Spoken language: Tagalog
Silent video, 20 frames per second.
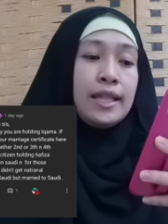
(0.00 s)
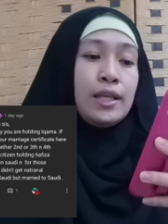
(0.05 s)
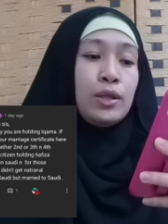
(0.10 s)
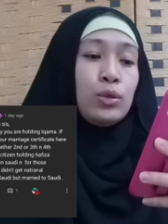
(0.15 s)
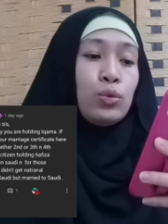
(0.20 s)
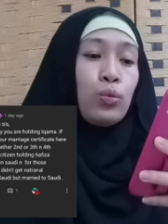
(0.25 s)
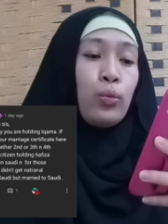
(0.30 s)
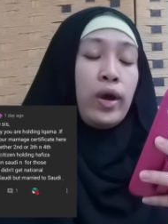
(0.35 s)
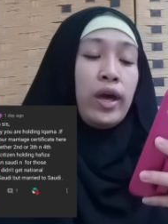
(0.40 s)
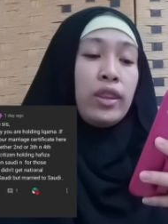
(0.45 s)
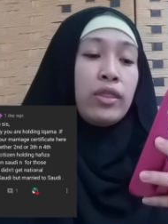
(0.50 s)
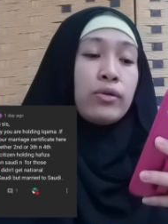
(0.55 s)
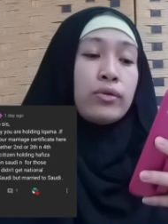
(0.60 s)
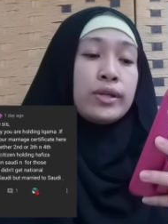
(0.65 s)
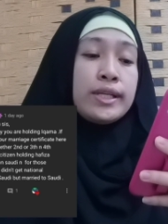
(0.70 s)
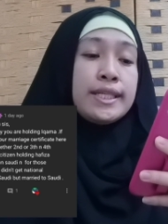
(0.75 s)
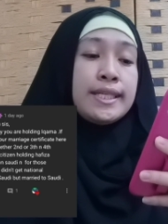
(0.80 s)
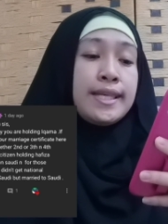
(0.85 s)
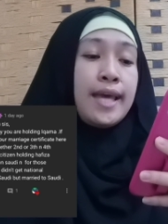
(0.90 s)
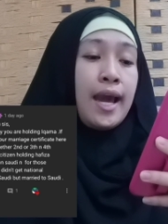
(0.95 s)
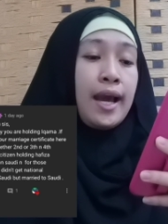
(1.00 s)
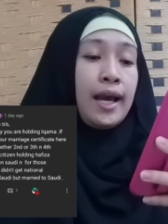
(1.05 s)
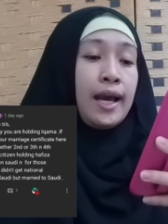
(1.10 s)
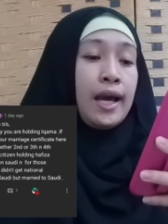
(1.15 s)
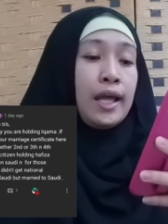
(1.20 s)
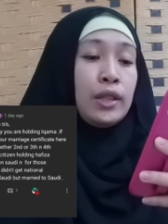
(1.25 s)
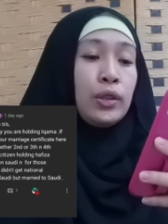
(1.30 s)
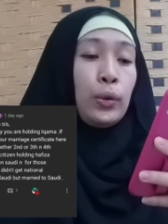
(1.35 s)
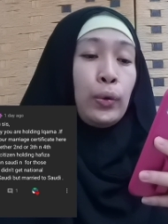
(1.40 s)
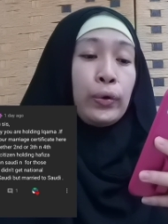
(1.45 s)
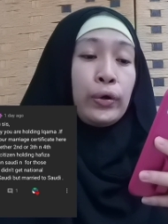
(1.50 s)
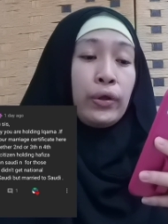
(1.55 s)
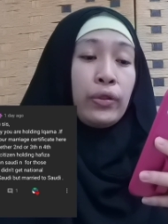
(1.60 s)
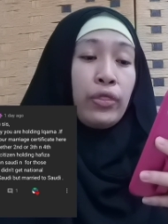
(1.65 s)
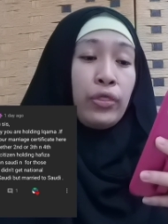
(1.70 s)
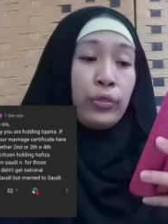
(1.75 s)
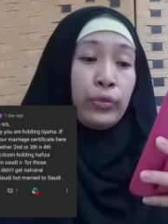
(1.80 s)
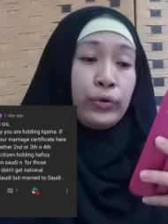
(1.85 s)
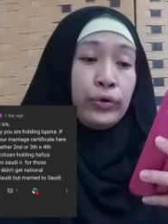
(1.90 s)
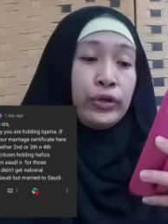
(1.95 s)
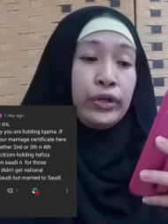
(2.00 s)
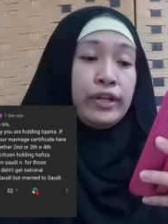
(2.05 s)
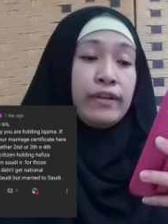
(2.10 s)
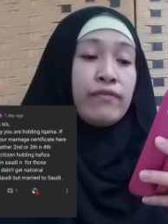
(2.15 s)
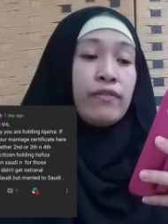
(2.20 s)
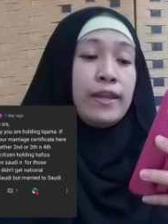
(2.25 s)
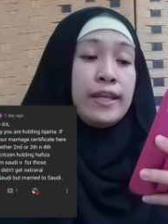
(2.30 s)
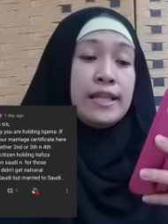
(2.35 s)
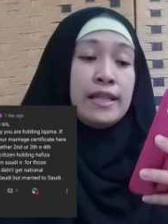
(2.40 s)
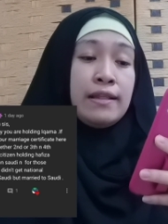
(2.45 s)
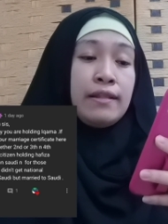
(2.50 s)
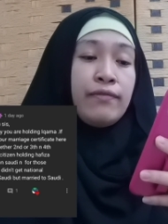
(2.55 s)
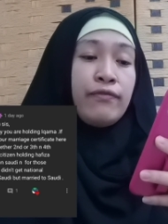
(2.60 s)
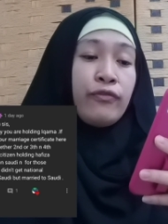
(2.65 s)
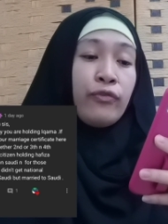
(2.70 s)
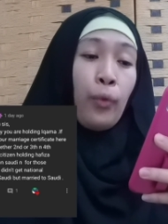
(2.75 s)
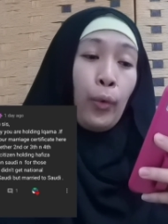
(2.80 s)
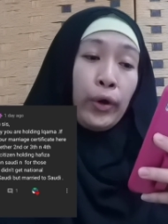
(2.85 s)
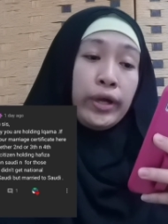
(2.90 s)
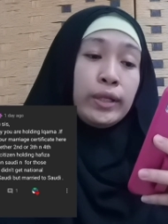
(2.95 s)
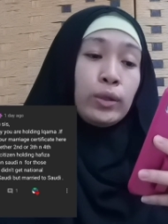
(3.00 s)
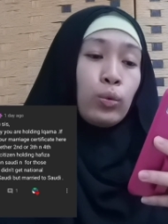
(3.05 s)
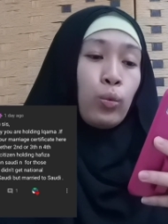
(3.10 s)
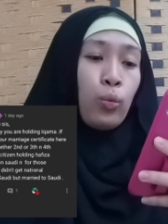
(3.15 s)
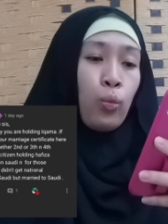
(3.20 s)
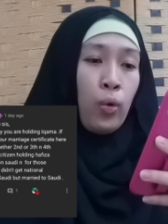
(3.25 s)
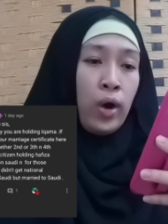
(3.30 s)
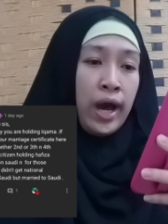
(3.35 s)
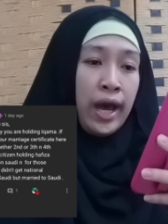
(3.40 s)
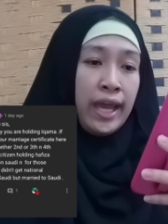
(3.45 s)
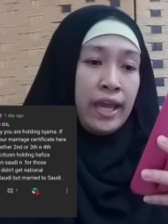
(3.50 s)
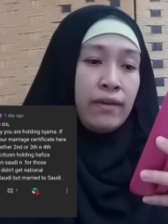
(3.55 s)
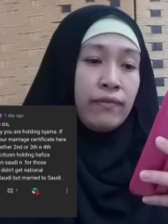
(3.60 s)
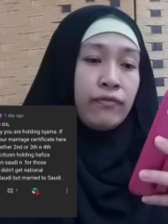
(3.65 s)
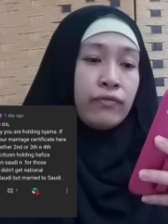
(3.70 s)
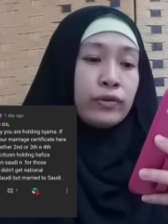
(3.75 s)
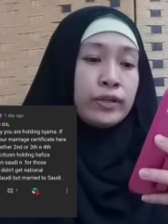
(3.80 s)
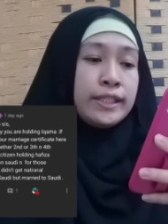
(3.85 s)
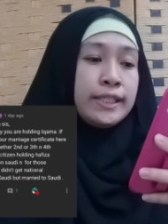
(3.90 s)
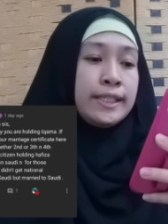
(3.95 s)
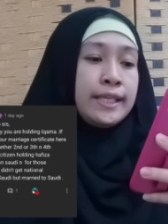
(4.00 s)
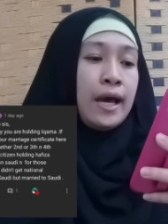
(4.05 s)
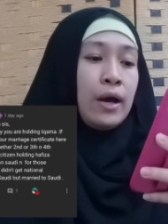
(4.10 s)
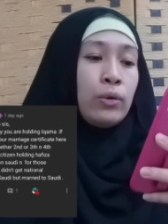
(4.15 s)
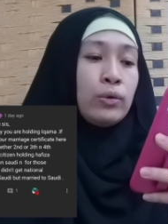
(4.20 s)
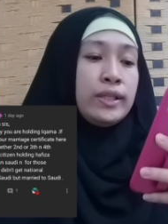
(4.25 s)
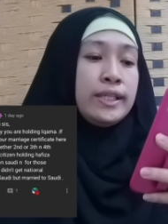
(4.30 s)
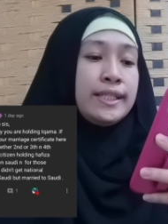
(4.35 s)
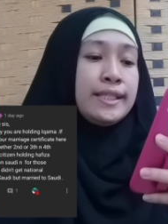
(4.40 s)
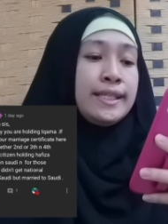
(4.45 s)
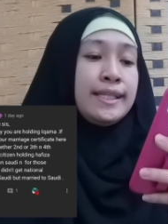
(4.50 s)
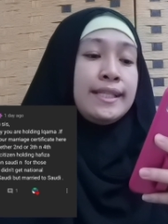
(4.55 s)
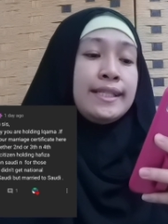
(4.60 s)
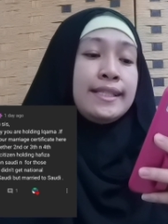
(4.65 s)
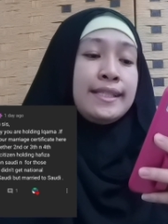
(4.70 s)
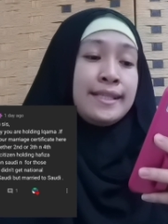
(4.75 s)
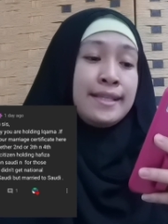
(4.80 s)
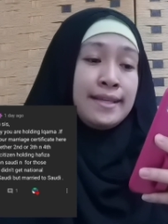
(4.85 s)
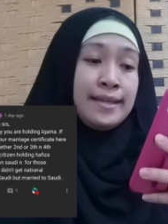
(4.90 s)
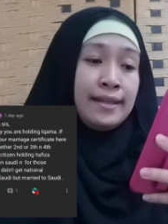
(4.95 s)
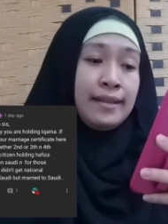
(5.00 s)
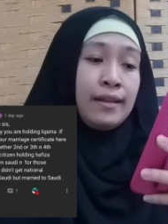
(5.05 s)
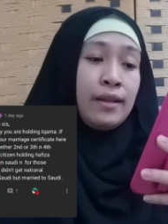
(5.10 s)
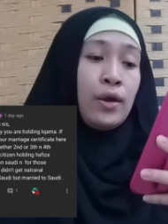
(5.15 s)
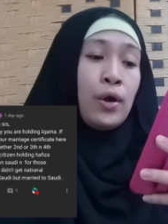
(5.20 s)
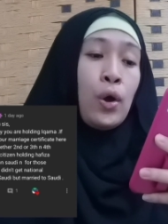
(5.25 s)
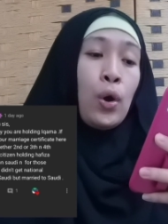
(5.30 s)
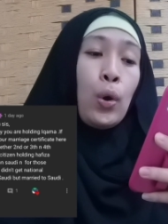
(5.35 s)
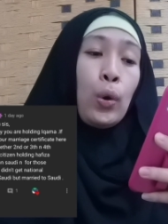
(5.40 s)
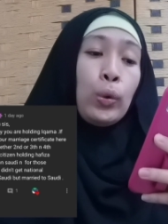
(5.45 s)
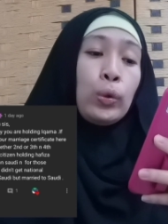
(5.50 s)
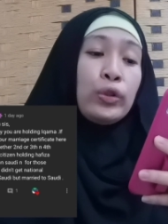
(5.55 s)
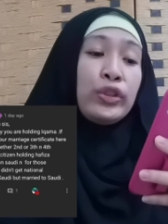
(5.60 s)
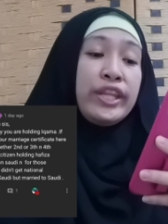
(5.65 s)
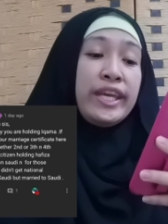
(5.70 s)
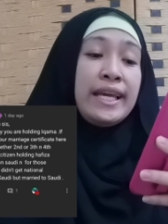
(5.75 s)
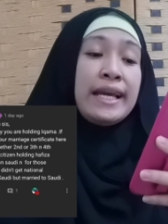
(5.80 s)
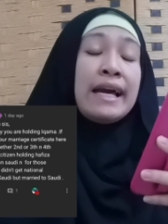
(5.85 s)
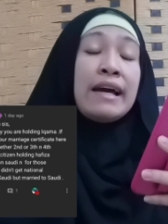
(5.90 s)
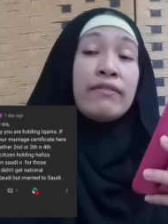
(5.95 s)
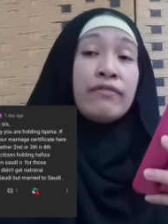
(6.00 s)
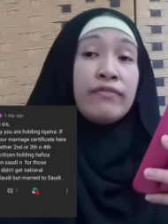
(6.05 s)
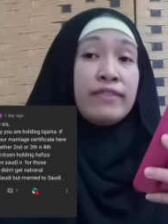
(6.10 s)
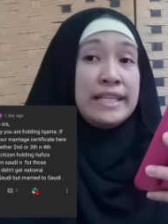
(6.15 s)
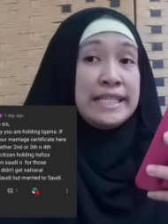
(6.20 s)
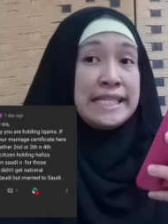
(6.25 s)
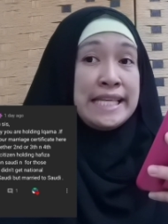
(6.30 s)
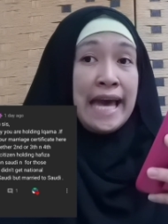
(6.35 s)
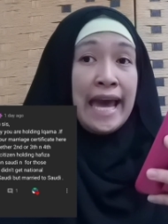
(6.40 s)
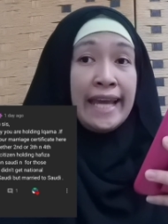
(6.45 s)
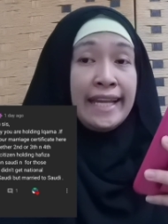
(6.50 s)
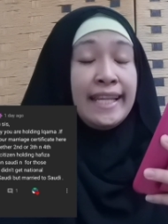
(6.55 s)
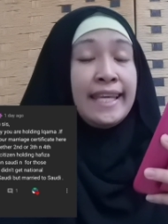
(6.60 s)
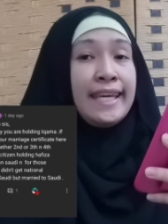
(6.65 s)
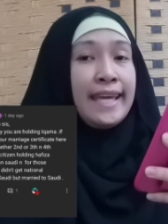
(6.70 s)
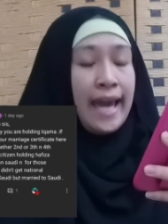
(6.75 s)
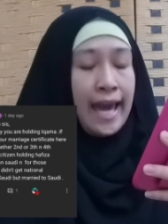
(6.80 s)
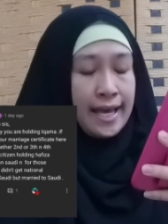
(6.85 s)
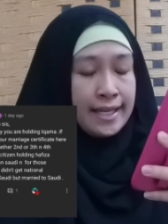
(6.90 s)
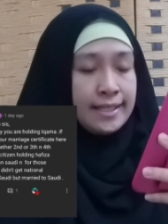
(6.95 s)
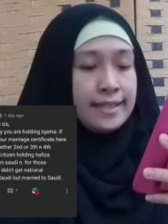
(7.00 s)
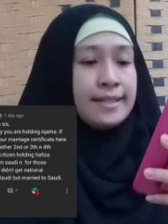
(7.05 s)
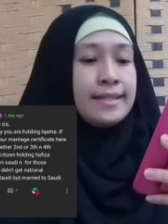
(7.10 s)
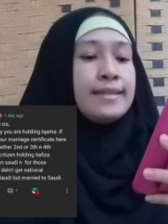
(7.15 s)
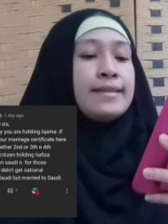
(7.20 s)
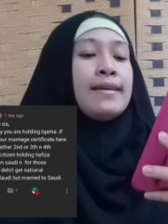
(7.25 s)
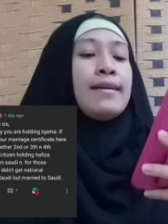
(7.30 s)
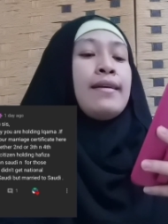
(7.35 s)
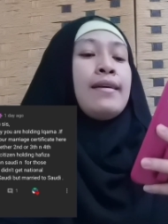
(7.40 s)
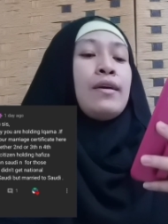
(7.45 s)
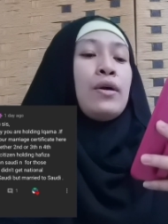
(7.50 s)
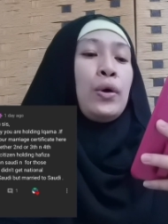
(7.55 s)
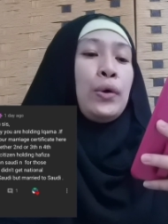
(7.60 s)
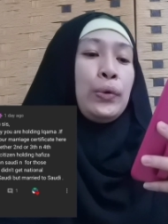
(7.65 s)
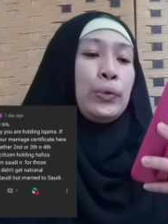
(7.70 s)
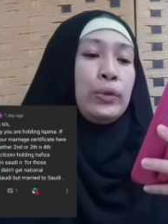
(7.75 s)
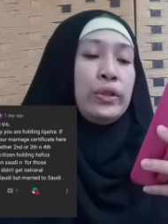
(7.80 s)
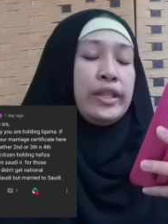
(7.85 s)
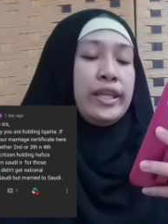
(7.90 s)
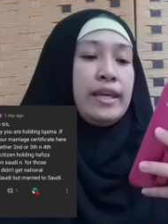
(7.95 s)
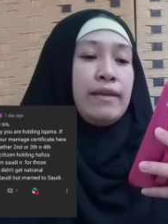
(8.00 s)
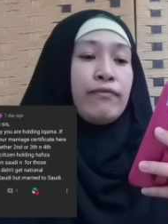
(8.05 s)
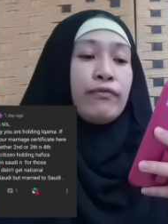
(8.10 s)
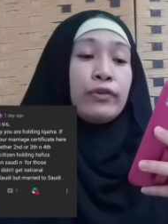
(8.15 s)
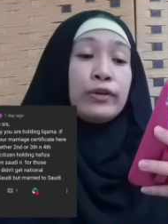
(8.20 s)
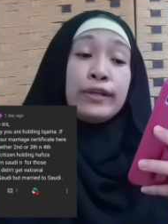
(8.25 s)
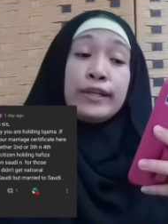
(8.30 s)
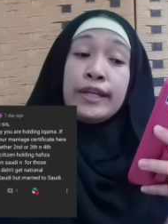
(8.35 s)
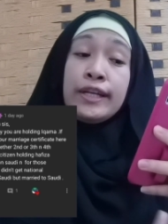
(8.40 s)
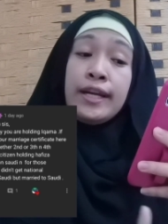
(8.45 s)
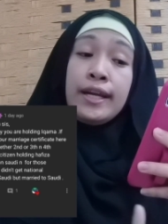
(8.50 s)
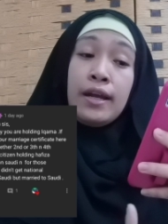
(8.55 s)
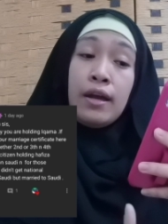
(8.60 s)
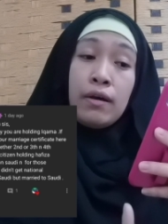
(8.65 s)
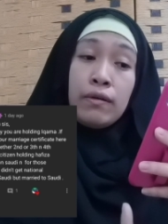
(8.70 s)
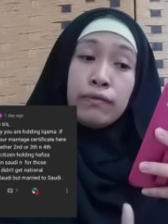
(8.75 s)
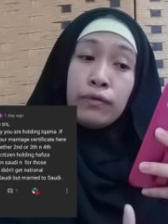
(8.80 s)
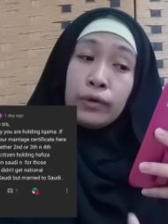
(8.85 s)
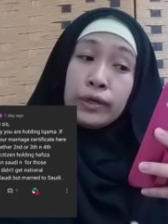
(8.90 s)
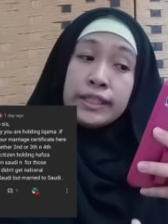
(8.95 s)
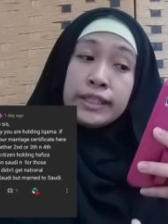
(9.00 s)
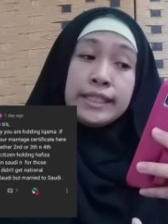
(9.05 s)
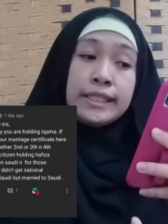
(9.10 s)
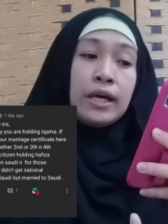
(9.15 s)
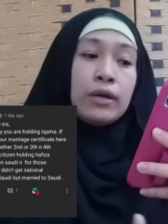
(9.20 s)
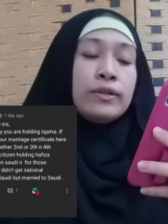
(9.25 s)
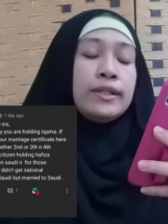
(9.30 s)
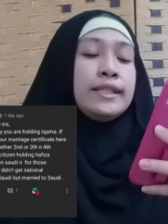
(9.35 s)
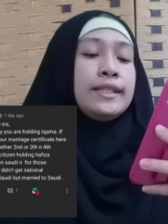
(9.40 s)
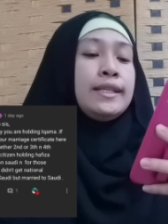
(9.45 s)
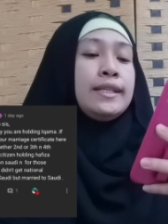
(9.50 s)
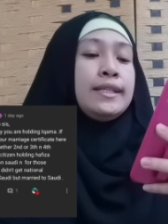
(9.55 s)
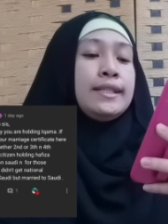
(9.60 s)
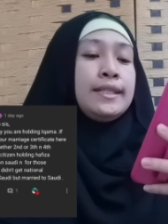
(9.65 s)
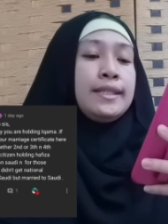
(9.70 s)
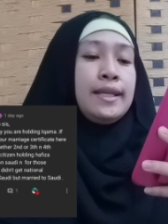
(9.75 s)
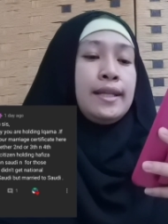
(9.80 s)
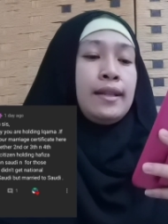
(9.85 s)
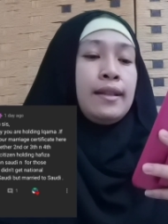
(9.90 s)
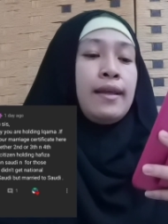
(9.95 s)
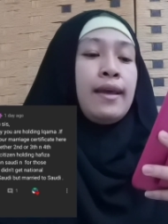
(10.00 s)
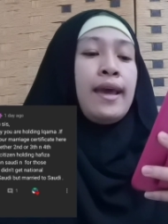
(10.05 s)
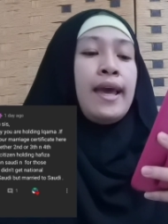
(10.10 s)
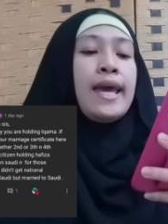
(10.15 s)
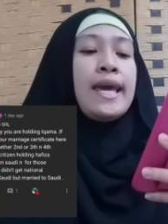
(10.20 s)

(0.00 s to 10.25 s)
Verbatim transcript: then whether second or third and fourth wife for Saudi citizen holding Hafiza IDS holding for for Saudi citizen.